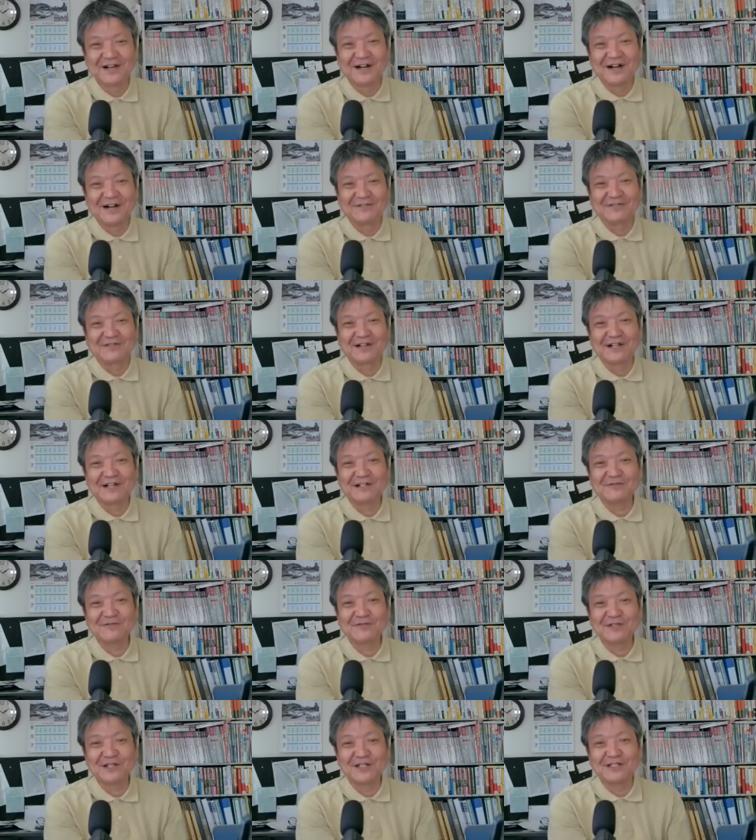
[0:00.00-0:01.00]
あの、大
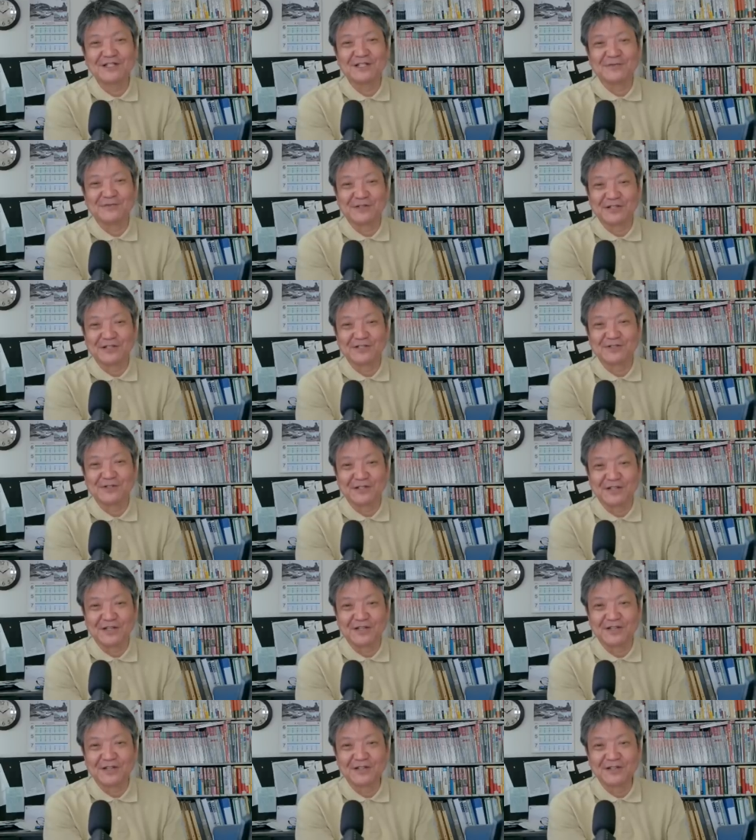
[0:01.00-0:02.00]
学の先生でもね、実は
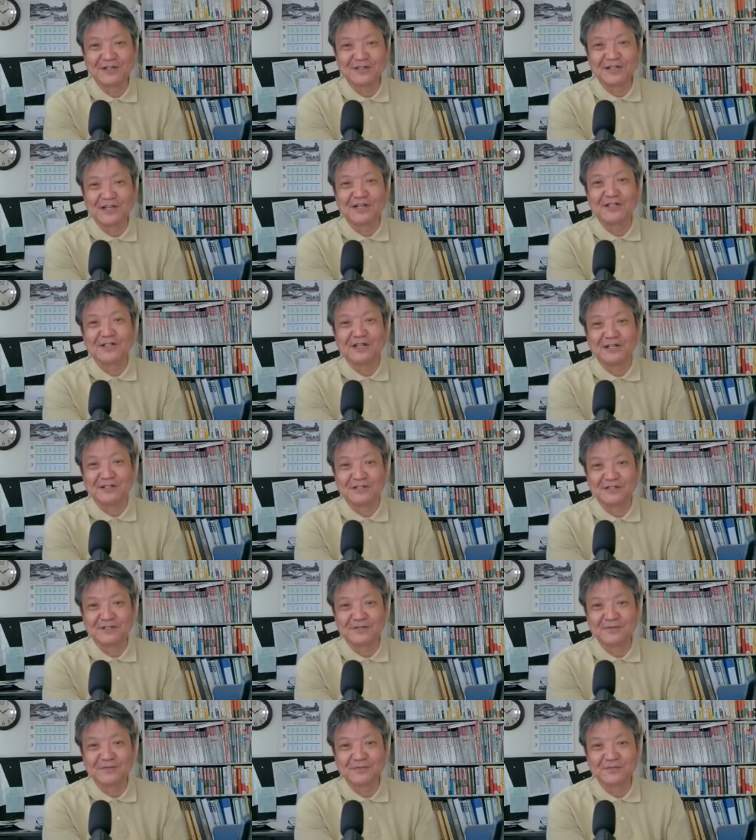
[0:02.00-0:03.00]
ね、できない
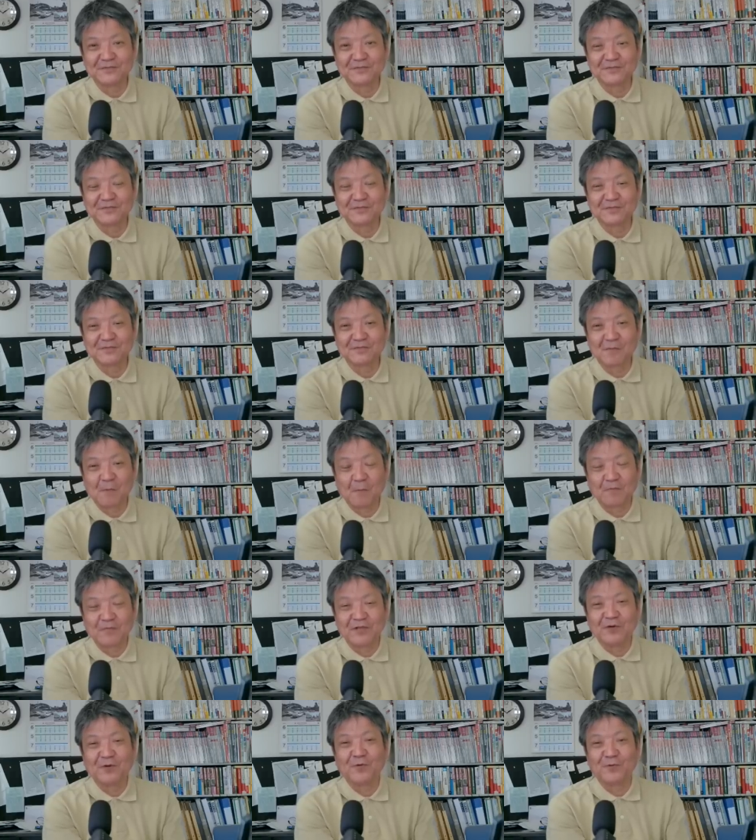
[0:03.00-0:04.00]
ですよ
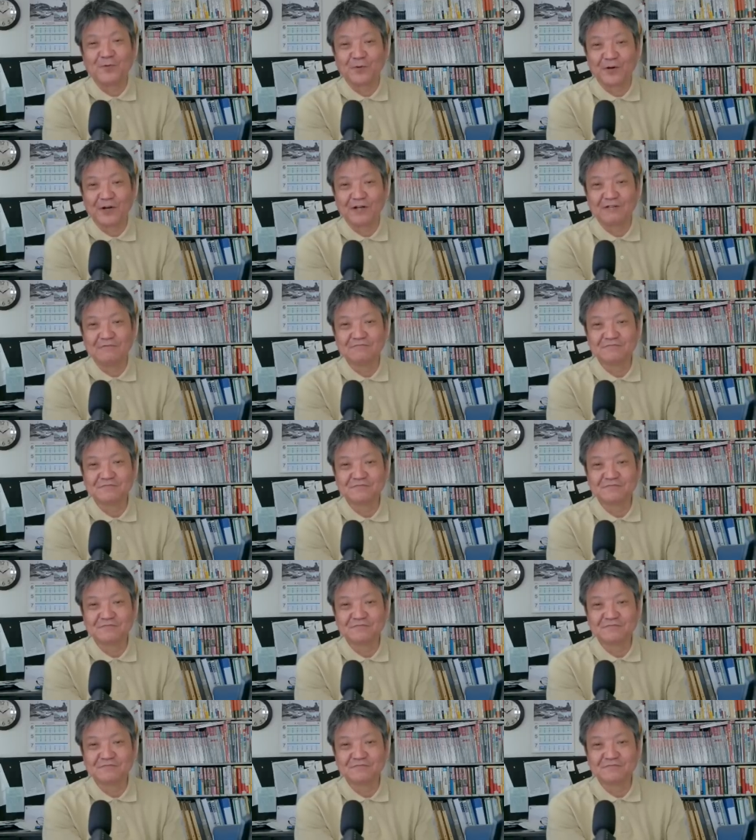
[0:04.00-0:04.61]
日本語が